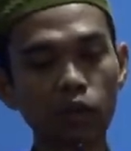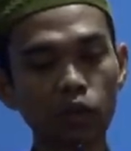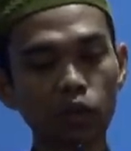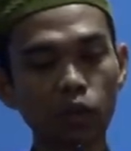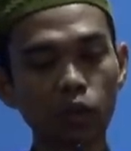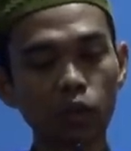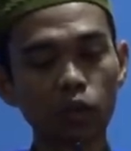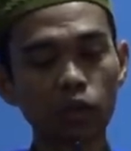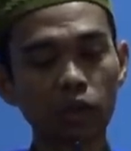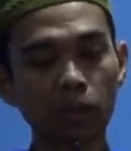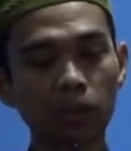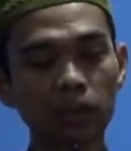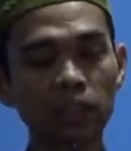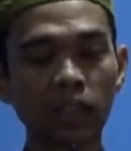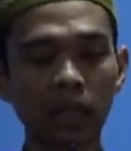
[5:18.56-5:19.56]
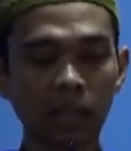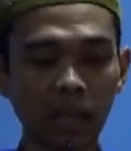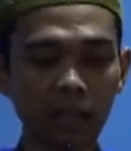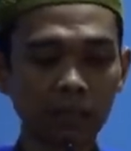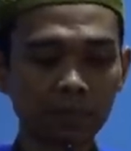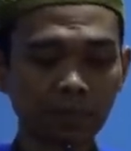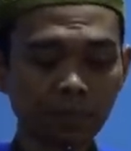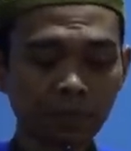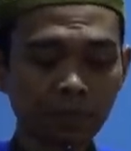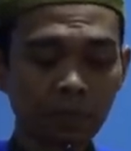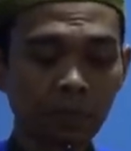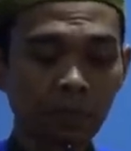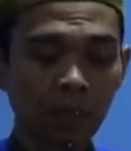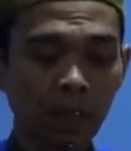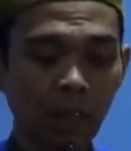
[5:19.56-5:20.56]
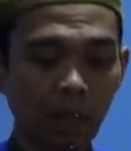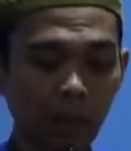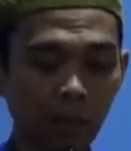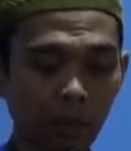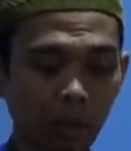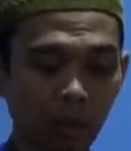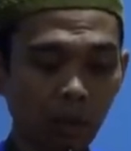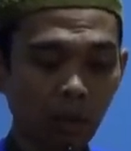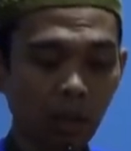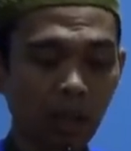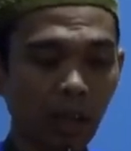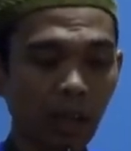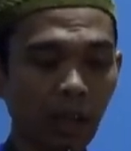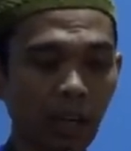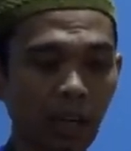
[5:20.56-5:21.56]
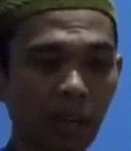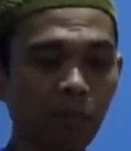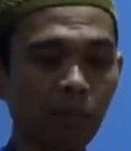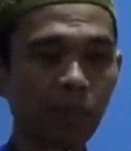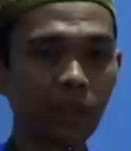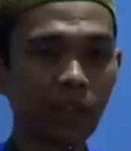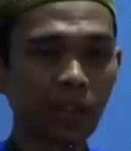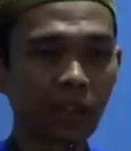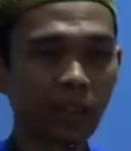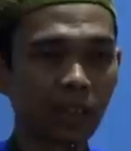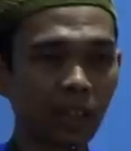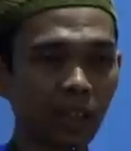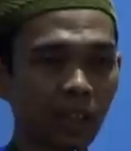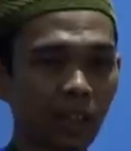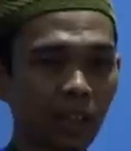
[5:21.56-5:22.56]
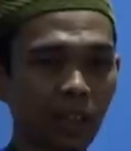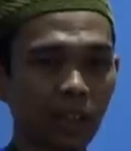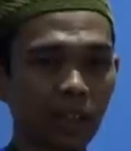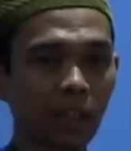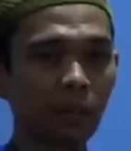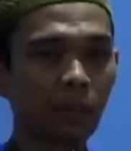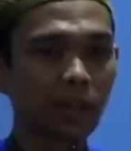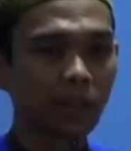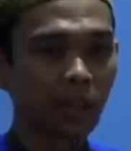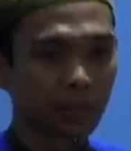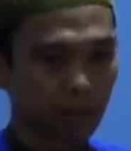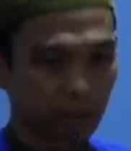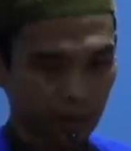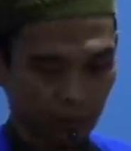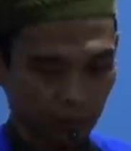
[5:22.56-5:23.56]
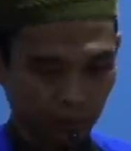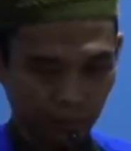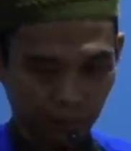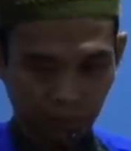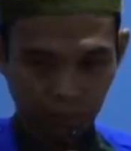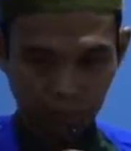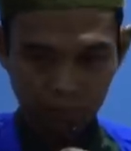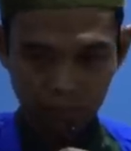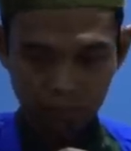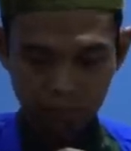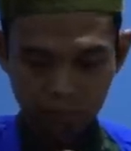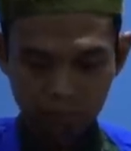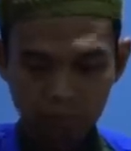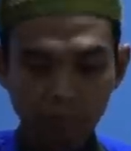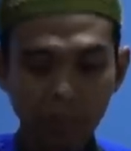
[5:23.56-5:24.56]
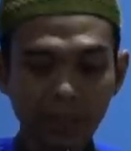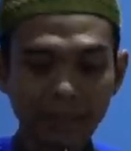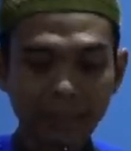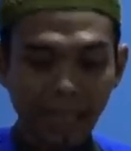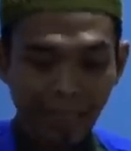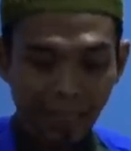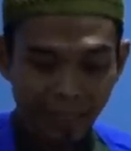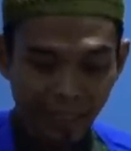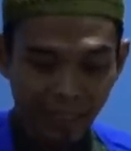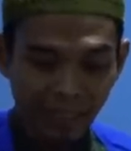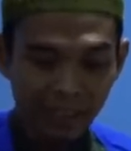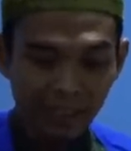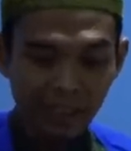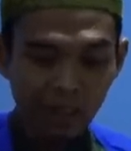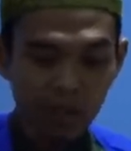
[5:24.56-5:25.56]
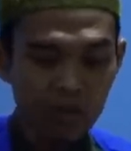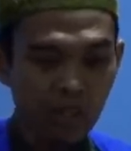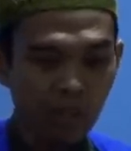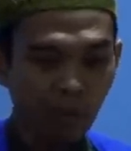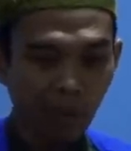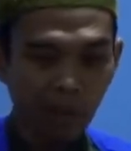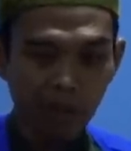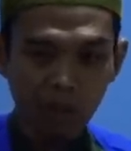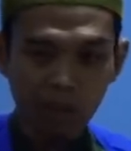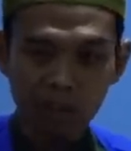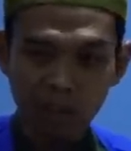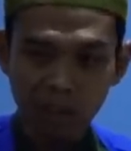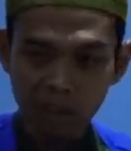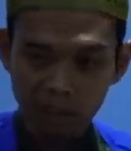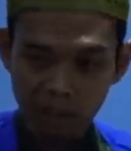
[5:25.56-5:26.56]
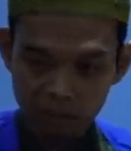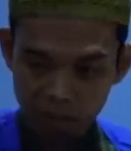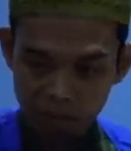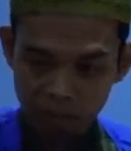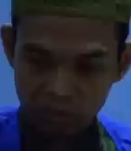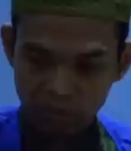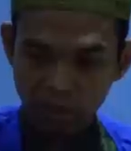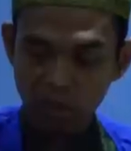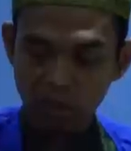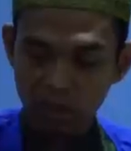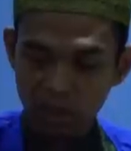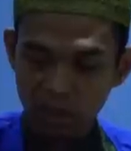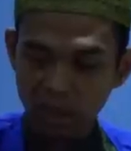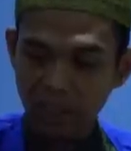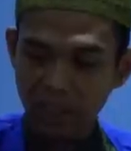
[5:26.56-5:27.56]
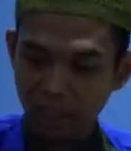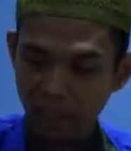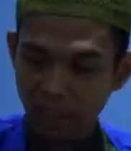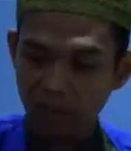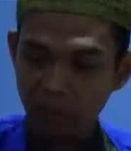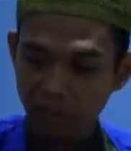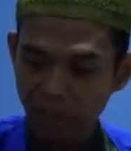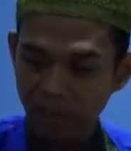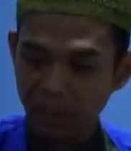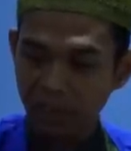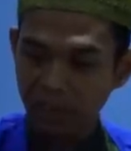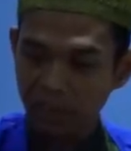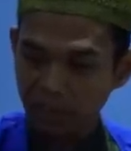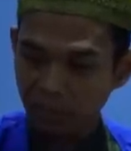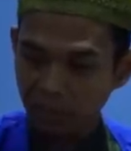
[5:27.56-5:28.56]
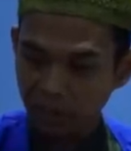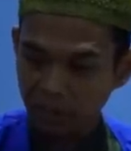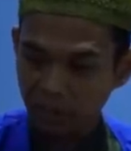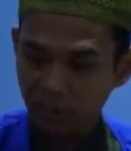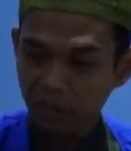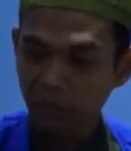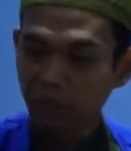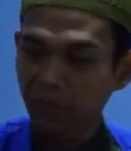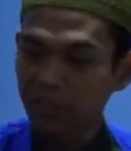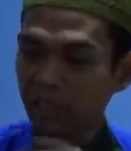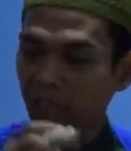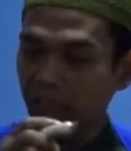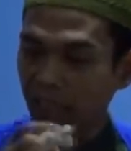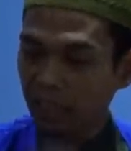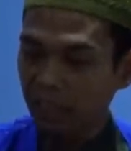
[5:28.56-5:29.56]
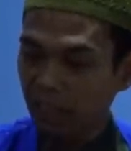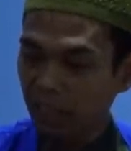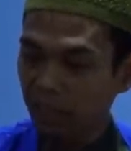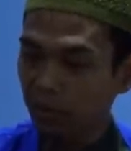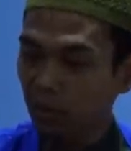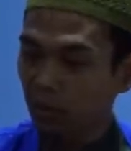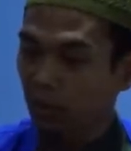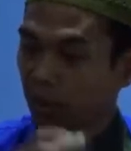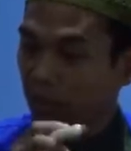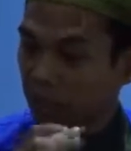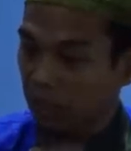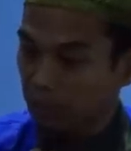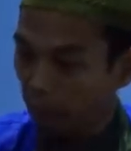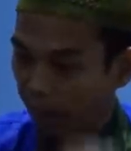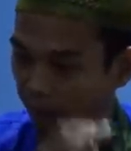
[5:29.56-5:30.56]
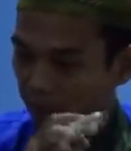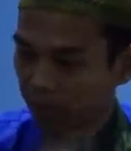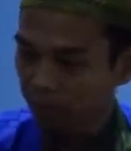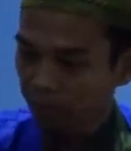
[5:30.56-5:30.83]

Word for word: untuk zaman sekarang kamu kena penyakit diabetes. Percaya kita ucapan dokter itu bahwa kita kena penyakit diabetes, percayanya itu iman.